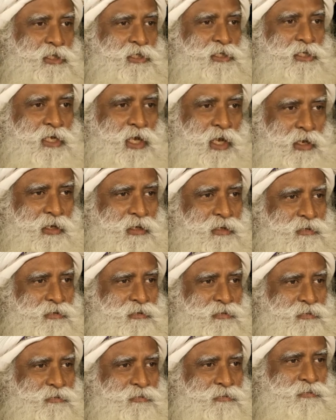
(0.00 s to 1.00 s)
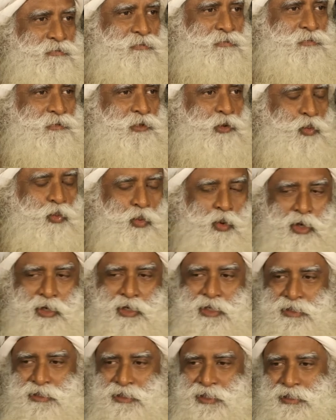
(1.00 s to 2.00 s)
తెలుసుకోవచ్చు ఏ
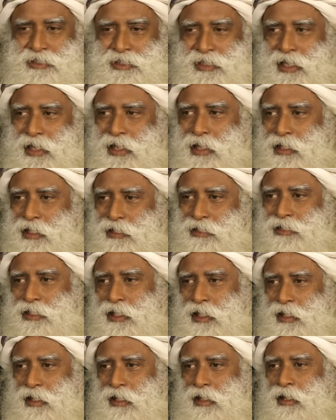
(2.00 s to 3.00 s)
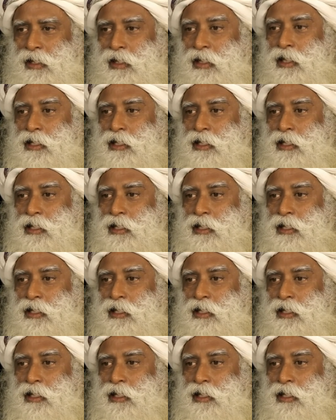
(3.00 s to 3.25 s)
విద్యార్థి అయినా చదవచ్చు దీన్ని